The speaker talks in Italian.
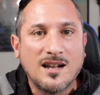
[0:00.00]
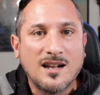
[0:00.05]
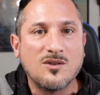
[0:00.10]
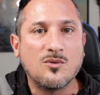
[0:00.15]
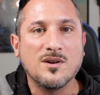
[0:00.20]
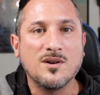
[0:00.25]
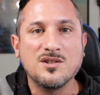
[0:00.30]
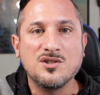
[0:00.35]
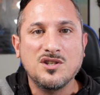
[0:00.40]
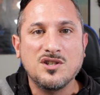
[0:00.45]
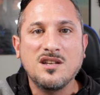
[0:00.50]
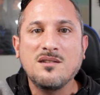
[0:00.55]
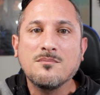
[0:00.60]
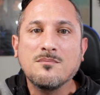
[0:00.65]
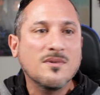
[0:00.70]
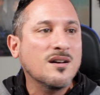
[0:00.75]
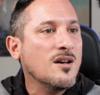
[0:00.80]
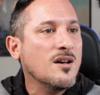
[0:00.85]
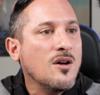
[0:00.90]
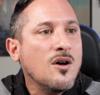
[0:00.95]
l'acqua
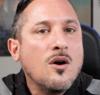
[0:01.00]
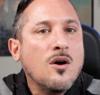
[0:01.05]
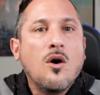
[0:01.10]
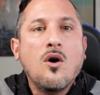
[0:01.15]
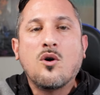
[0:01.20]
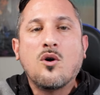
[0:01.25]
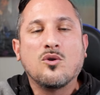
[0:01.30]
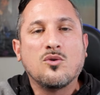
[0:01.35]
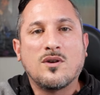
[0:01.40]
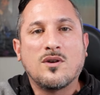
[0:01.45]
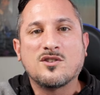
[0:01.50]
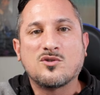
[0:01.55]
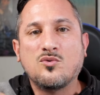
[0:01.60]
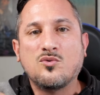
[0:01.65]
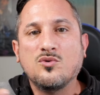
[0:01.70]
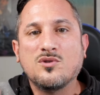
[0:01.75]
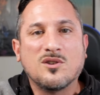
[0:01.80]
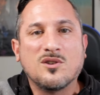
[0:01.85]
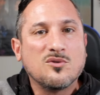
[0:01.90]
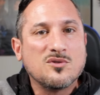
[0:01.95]
gym o con una
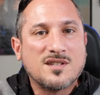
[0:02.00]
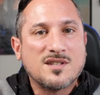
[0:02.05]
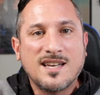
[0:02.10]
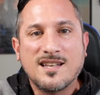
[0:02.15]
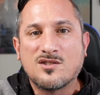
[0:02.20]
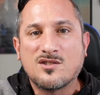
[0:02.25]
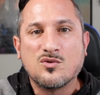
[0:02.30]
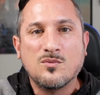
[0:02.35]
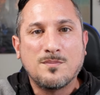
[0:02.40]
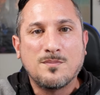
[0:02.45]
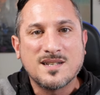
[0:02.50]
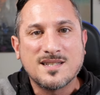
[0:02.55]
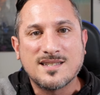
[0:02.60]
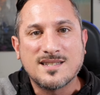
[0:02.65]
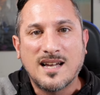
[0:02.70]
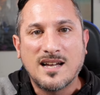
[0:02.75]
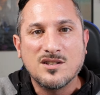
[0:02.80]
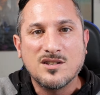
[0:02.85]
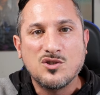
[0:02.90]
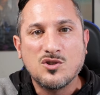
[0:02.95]
scusa, uno scherzo, un
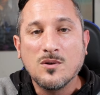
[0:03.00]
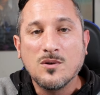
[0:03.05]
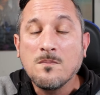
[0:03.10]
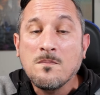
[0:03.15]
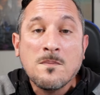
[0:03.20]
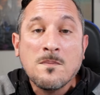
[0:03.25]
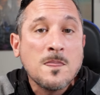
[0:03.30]
passaggio,